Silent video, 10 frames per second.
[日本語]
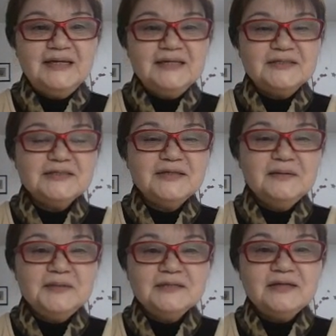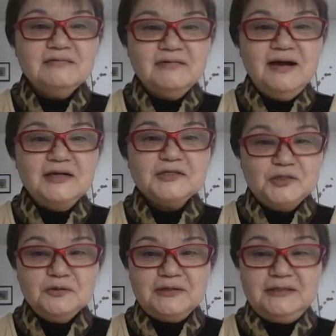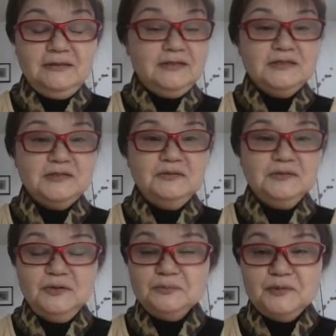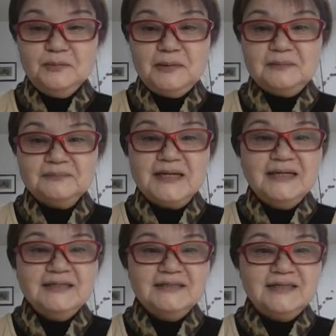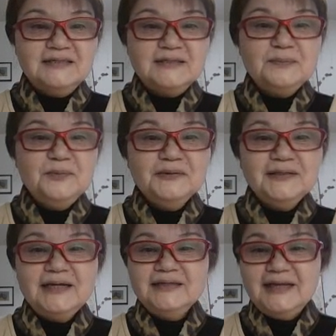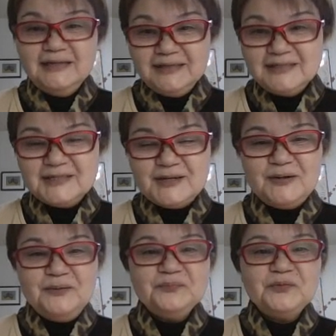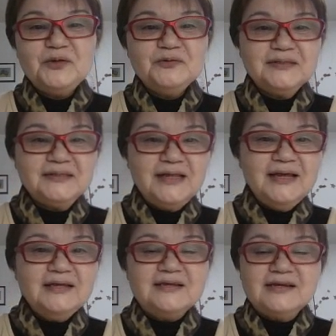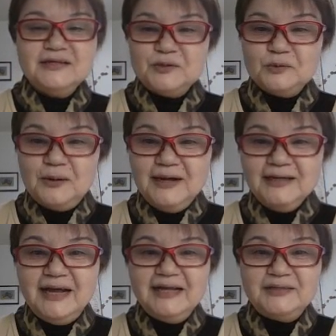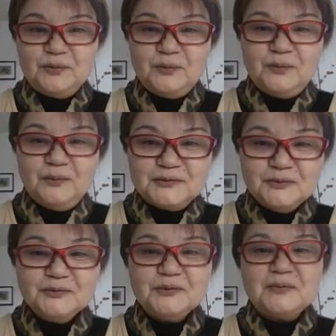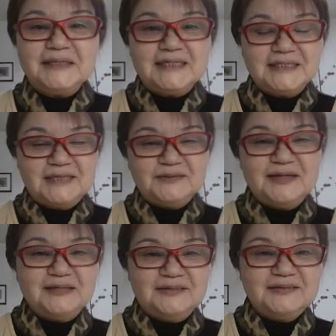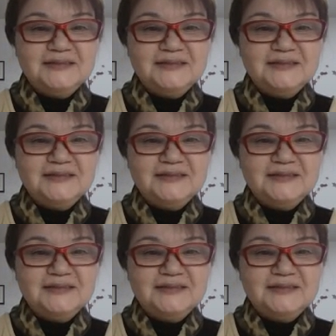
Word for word: そしたら B さんは、Sure, いいですよ、No problem. 全然問題ないですよ。と言って、Here you are. はい、どうぞ。と渡してくれる。